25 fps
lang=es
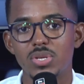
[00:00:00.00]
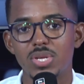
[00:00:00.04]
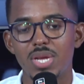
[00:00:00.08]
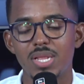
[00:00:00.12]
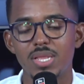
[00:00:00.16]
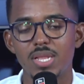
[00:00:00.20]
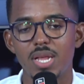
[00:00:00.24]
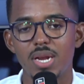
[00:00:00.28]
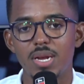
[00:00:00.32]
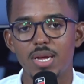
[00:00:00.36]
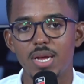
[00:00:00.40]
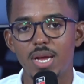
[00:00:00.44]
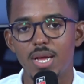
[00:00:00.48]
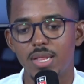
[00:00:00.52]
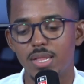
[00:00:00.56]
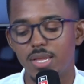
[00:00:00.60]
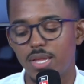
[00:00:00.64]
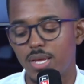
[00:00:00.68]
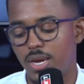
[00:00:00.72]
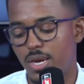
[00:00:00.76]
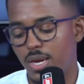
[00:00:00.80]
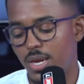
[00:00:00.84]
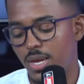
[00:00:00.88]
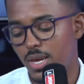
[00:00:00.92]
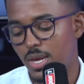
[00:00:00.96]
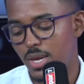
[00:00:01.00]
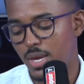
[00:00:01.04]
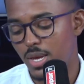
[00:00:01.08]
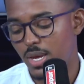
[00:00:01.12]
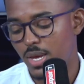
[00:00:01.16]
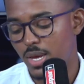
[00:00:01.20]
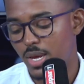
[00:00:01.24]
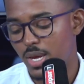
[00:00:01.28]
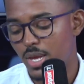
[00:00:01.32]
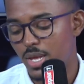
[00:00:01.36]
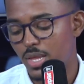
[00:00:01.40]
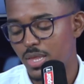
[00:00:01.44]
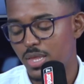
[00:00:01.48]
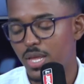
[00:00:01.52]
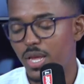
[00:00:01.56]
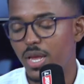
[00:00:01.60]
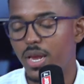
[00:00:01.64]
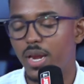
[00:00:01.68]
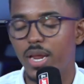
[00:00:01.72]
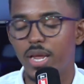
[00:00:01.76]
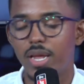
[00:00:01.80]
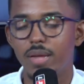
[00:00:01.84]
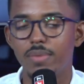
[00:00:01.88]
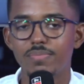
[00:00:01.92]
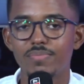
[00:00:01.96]
Sandy Alcántara,
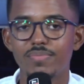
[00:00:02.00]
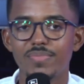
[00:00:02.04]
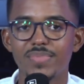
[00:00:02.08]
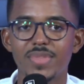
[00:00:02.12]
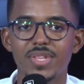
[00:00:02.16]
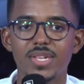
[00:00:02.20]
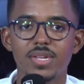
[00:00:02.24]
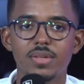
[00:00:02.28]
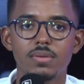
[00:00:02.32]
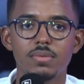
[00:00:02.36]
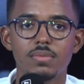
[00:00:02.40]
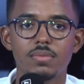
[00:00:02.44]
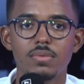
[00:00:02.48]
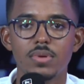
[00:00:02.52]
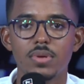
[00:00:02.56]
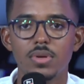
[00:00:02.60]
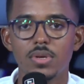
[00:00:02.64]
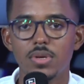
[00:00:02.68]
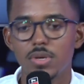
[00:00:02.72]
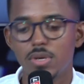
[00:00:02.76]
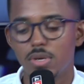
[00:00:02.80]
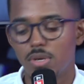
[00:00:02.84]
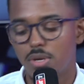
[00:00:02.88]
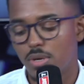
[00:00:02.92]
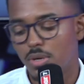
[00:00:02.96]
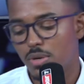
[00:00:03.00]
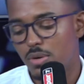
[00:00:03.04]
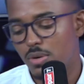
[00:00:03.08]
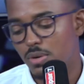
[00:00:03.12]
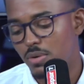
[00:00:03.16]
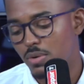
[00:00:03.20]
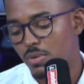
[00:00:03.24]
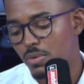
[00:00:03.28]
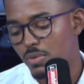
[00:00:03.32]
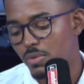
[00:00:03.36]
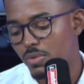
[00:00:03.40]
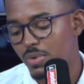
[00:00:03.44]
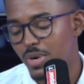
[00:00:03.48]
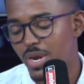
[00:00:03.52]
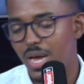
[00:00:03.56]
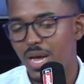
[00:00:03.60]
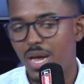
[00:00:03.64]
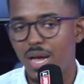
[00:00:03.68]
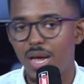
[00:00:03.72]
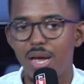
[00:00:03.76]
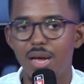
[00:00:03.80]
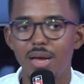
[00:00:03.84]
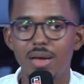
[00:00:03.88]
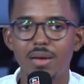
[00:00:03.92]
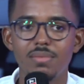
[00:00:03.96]
tiene
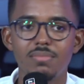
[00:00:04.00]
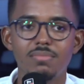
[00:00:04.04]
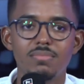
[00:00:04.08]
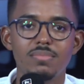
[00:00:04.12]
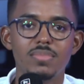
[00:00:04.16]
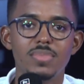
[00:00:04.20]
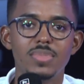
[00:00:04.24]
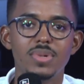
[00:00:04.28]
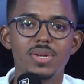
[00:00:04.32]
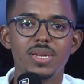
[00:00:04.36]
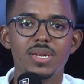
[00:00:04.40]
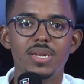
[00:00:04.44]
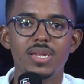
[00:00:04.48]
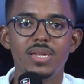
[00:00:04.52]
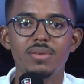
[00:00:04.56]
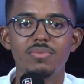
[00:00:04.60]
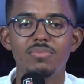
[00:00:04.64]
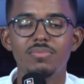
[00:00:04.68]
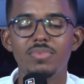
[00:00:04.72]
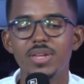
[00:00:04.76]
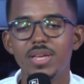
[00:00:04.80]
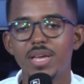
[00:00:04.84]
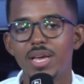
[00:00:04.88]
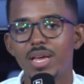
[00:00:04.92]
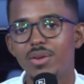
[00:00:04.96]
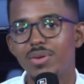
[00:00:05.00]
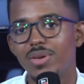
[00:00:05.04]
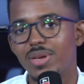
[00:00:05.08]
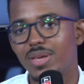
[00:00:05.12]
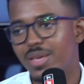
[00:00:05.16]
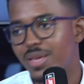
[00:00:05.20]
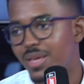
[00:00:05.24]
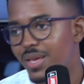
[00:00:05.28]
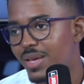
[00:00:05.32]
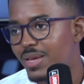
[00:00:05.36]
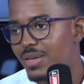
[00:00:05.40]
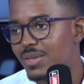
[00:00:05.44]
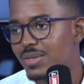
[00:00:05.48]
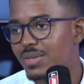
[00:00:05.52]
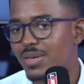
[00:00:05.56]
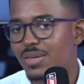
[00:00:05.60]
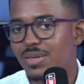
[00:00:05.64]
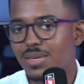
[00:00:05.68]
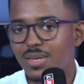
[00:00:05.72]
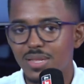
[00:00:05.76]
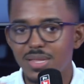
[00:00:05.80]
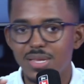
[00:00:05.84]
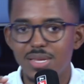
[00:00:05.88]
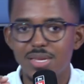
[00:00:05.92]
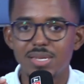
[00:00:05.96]
una, un ligero esquince,
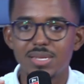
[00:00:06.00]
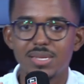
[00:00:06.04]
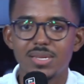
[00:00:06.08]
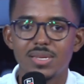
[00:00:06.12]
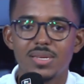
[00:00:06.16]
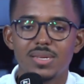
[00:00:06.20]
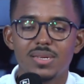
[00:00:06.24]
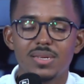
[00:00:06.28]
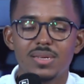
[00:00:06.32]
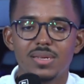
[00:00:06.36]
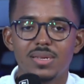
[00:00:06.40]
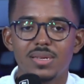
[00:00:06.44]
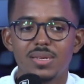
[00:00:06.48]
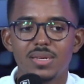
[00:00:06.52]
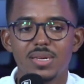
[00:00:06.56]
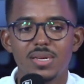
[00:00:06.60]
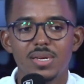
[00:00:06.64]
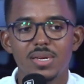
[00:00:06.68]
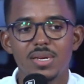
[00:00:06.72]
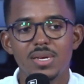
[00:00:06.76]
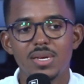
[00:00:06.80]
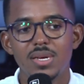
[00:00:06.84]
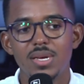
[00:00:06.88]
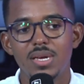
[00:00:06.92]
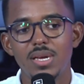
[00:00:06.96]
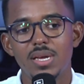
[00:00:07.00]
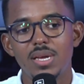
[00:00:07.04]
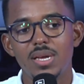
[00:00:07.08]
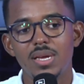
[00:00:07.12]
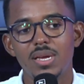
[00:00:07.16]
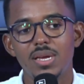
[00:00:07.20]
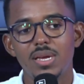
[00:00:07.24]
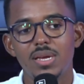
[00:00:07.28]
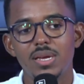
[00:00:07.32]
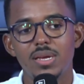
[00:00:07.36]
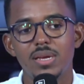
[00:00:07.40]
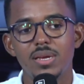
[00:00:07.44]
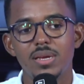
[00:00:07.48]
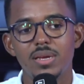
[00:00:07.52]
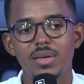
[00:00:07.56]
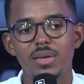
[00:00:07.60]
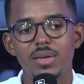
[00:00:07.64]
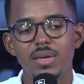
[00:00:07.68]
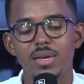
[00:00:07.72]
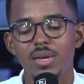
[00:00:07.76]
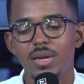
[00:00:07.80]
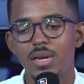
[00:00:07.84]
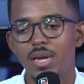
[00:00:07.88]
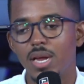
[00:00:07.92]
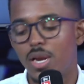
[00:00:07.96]
se dice, eh,
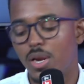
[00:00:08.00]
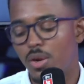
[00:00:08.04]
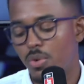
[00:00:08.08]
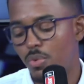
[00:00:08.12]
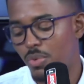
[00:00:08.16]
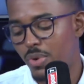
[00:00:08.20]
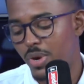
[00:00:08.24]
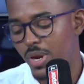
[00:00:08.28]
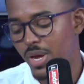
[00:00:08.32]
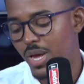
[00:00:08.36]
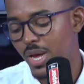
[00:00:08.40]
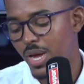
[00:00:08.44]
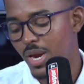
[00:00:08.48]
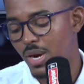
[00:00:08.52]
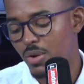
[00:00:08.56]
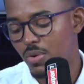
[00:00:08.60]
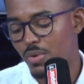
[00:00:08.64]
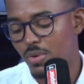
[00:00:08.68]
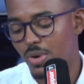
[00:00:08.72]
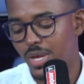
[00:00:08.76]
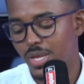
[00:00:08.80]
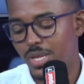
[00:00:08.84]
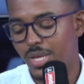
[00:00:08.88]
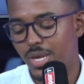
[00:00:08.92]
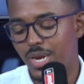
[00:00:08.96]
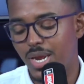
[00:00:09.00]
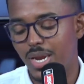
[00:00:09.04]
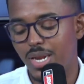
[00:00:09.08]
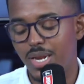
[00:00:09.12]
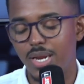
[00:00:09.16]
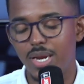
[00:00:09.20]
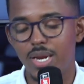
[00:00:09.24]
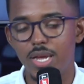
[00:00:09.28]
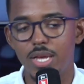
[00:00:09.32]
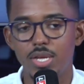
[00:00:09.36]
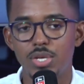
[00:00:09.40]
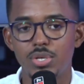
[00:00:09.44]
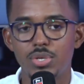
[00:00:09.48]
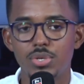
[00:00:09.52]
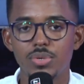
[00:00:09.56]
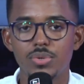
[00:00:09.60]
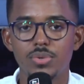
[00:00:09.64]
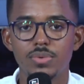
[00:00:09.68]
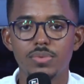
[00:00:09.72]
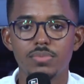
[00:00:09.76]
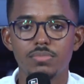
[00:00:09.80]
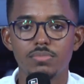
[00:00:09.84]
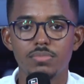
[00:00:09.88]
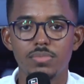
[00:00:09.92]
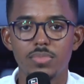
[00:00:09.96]
en el lunar colateral
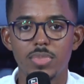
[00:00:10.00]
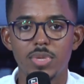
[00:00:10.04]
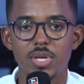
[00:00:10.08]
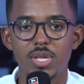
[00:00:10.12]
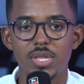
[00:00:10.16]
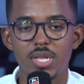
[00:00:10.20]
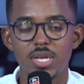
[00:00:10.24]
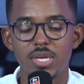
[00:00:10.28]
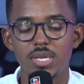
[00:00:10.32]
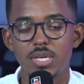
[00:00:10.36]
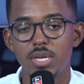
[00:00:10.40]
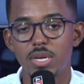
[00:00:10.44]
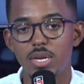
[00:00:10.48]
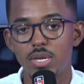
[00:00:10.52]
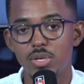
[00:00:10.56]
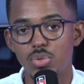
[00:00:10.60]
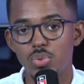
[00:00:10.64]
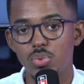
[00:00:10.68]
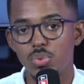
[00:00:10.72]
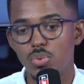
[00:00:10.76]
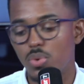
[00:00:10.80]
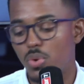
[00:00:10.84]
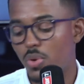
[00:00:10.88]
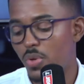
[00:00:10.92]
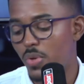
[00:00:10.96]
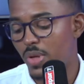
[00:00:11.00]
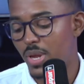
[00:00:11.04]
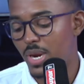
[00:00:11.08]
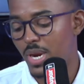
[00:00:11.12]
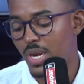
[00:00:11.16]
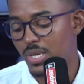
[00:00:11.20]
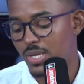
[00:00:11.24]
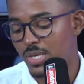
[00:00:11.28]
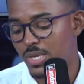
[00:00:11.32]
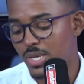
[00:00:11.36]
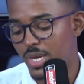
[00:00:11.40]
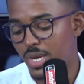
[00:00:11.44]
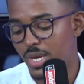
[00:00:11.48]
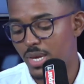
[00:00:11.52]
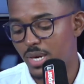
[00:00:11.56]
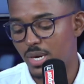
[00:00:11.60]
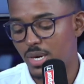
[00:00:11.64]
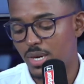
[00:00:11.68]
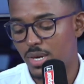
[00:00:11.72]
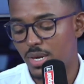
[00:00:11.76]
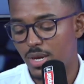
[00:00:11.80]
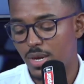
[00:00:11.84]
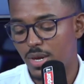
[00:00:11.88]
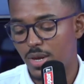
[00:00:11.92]
derecho, es decir, en su codo de lanzar,